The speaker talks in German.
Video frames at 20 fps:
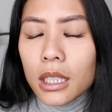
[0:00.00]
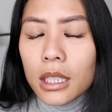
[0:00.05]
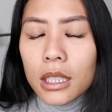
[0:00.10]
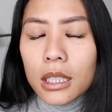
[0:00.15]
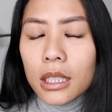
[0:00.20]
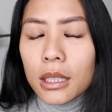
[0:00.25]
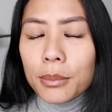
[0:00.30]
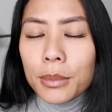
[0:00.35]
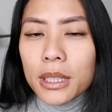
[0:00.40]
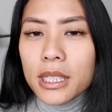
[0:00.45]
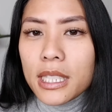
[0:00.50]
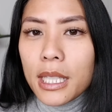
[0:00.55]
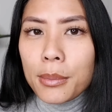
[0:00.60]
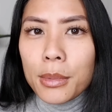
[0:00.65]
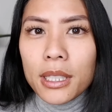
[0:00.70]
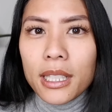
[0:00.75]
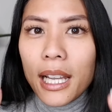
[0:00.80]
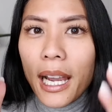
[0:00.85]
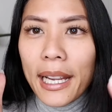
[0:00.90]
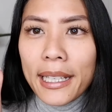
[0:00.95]
äh, mit
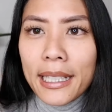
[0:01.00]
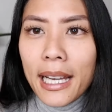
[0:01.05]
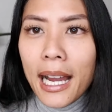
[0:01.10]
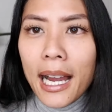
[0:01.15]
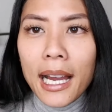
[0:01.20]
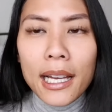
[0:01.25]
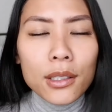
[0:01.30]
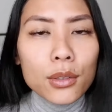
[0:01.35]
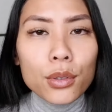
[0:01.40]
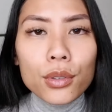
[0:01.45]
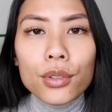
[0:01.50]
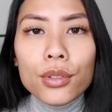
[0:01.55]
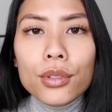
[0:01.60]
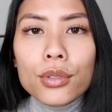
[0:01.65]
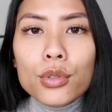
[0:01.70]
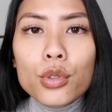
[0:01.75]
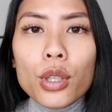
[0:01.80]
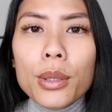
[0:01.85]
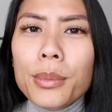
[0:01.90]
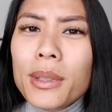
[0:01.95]
dem ich keine Ahnung
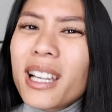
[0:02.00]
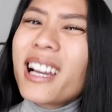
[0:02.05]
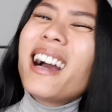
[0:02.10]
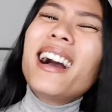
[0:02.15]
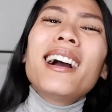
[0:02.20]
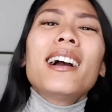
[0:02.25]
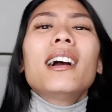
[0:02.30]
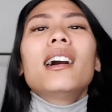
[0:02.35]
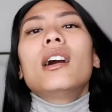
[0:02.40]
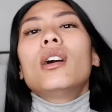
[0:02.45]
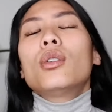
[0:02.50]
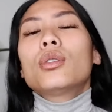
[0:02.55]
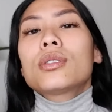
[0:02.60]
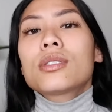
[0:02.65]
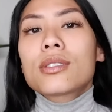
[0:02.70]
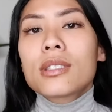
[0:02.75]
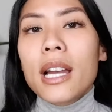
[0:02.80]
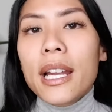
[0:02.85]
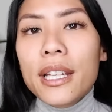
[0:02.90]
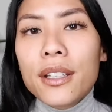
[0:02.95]
nur im
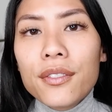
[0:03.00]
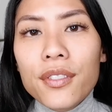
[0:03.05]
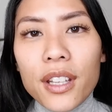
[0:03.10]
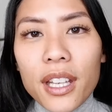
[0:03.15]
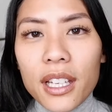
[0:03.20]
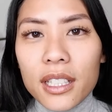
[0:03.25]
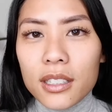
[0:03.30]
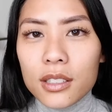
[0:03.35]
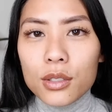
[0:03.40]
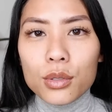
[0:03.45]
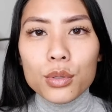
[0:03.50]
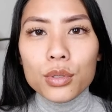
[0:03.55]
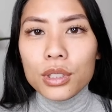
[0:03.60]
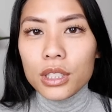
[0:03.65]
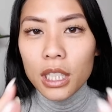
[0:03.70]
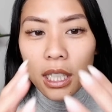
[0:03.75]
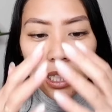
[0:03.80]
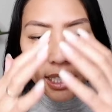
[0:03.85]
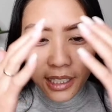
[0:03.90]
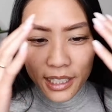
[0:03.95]
Krankenhaus sein werde
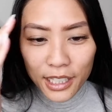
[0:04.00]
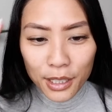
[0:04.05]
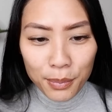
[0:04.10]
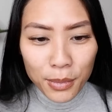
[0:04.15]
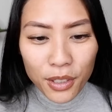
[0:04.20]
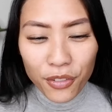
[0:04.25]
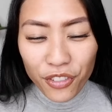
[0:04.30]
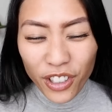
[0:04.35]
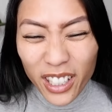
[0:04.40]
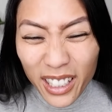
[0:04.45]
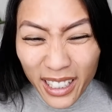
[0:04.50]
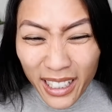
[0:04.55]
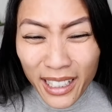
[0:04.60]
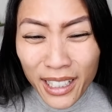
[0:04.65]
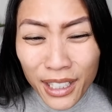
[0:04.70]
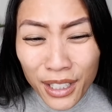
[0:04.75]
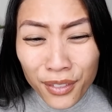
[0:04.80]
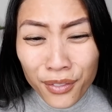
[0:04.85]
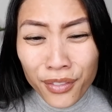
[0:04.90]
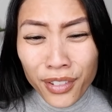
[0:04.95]
und ich mich
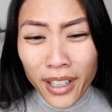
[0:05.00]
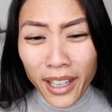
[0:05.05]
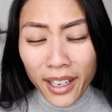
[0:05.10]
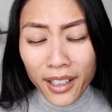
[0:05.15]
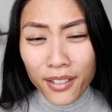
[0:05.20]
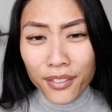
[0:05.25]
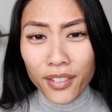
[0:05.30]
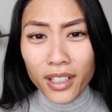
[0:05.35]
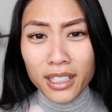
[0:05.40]
verkriechen werde,